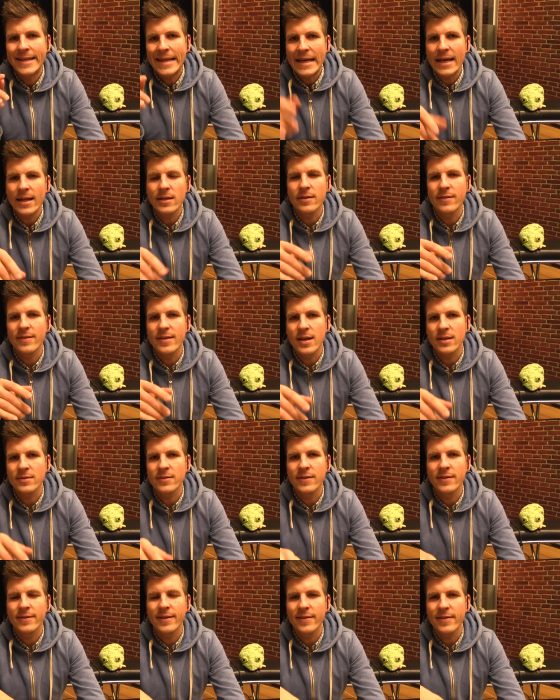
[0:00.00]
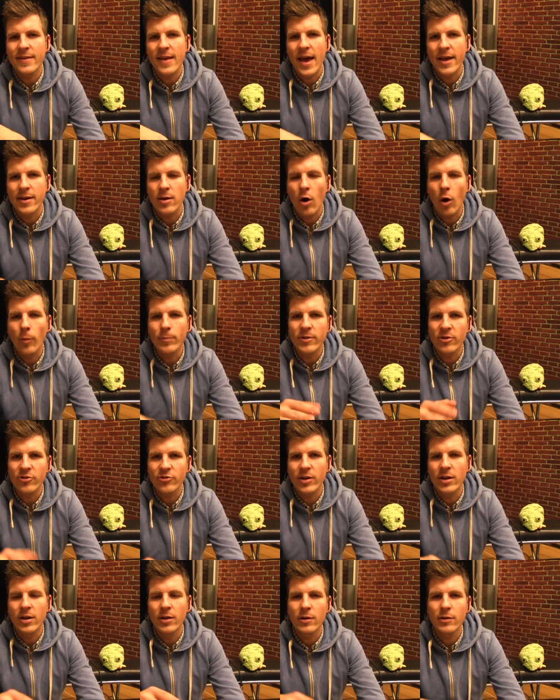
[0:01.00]
der hat gesagt, dass er eine
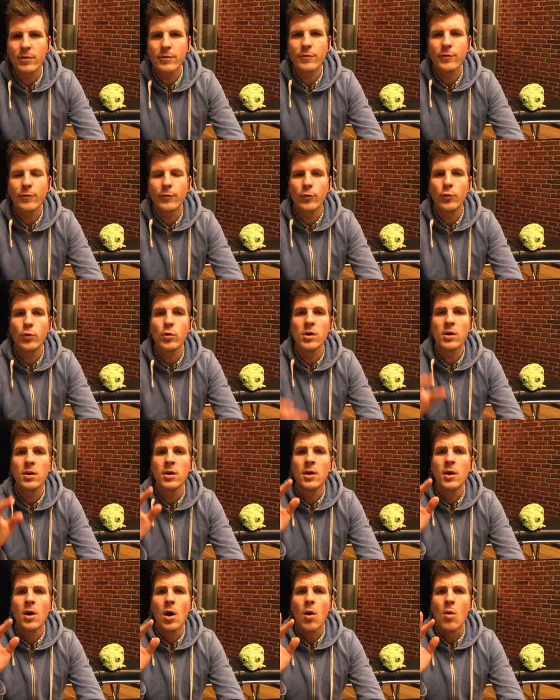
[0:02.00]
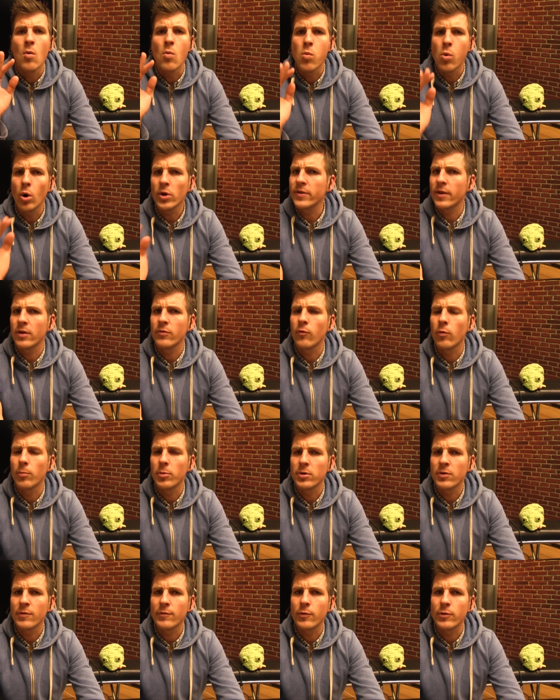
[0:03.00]
Hauptdarstellerin für Wonder
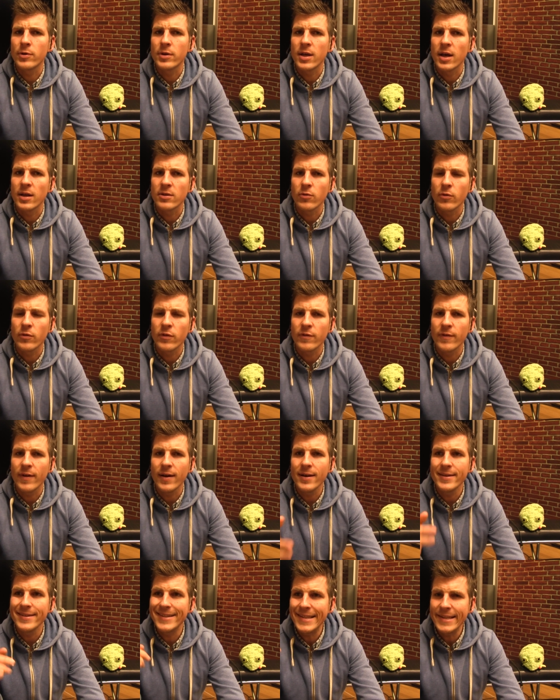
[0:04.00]
Woman gefunden hat. Und zwar